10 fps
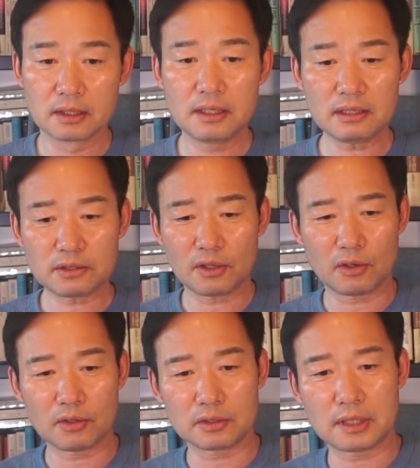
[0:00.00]

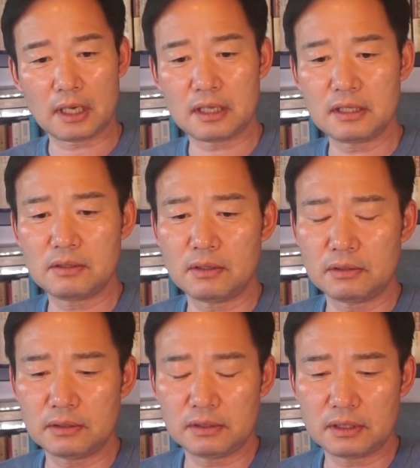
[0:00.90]
그래서요 제가
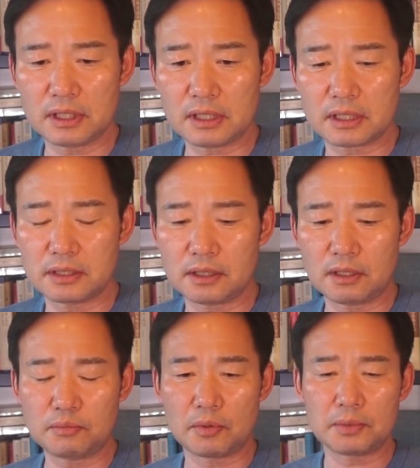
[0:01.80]
이거를 이
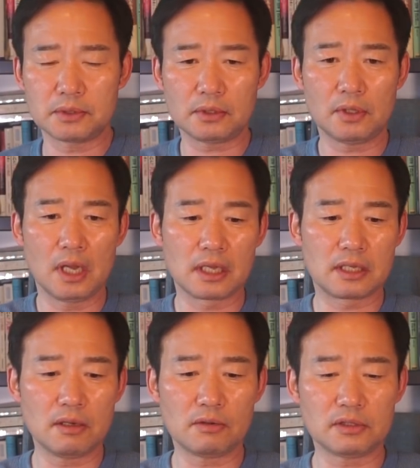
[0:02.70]
기사를 보면서
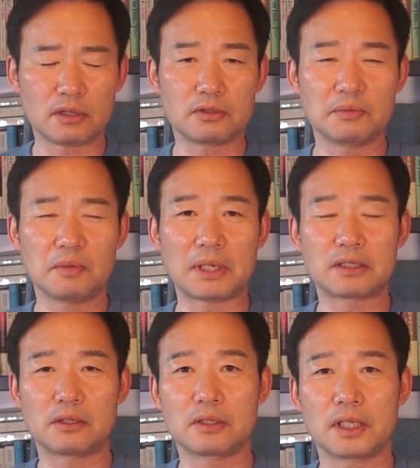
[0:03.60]
기억을 더듬어
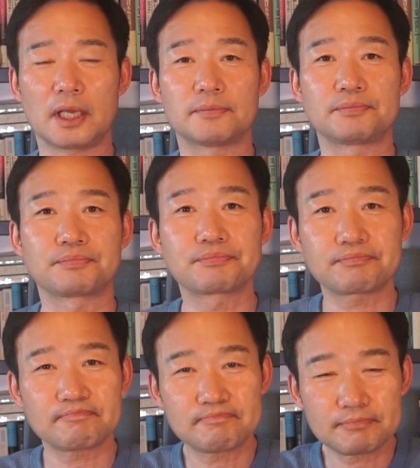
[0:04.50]
봤더니
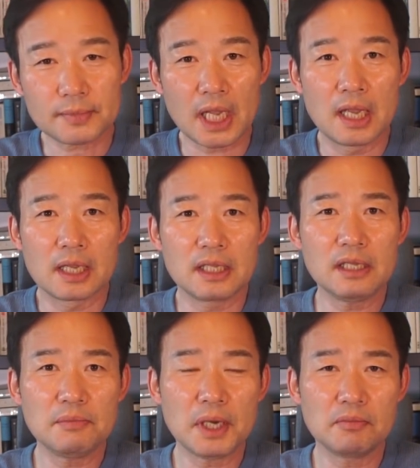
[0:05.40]

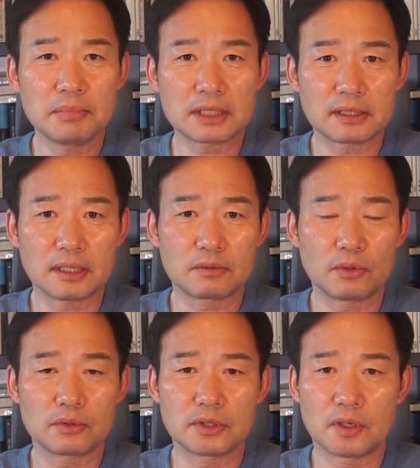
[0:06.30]
이명박
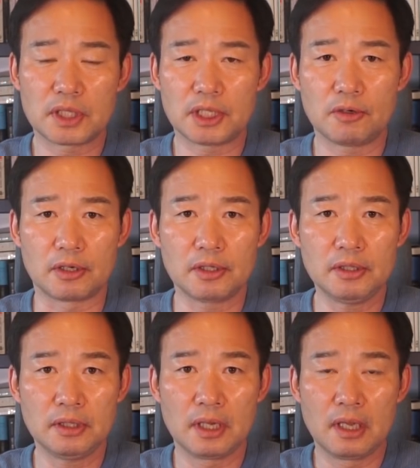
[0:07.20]

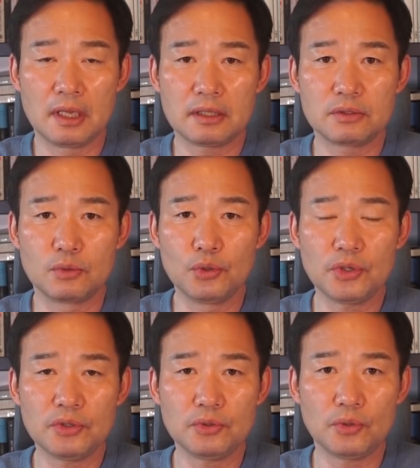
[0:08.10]
대통령이요 그
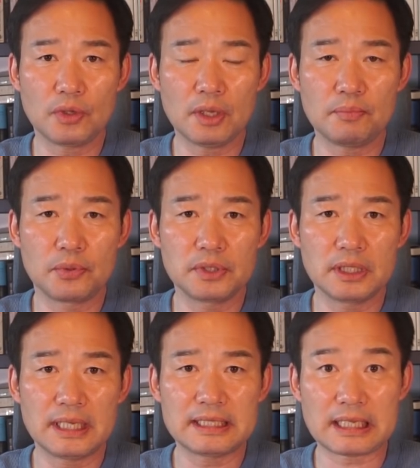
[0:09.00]
노년동에
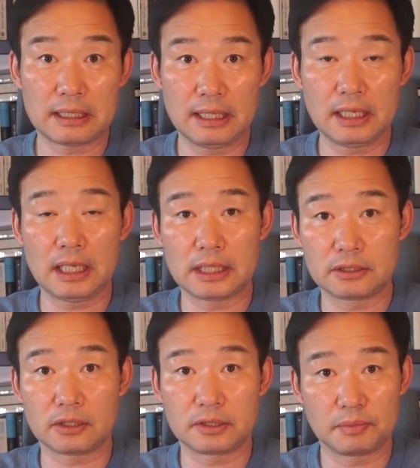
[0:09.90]
본인의 자택이
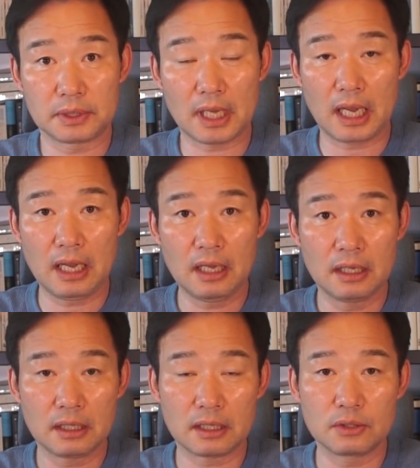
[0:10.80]
있었습니다.
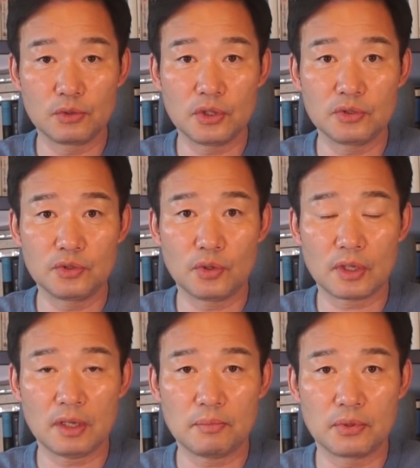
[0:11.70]
아,
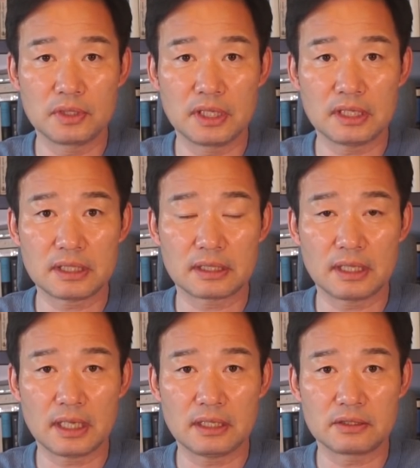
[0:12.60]
노년동에 본인의
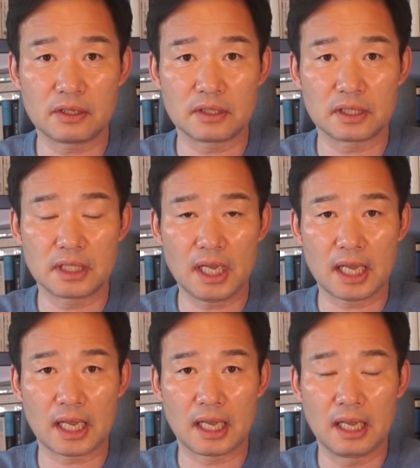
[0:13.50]
자택이
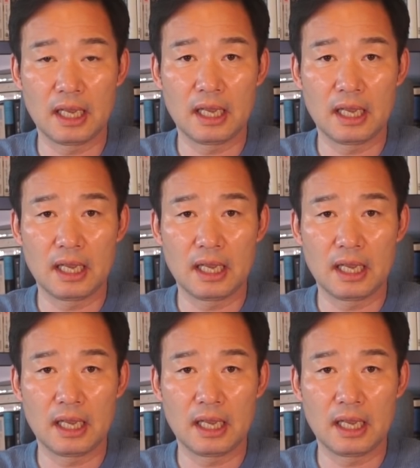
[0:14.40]
있었는데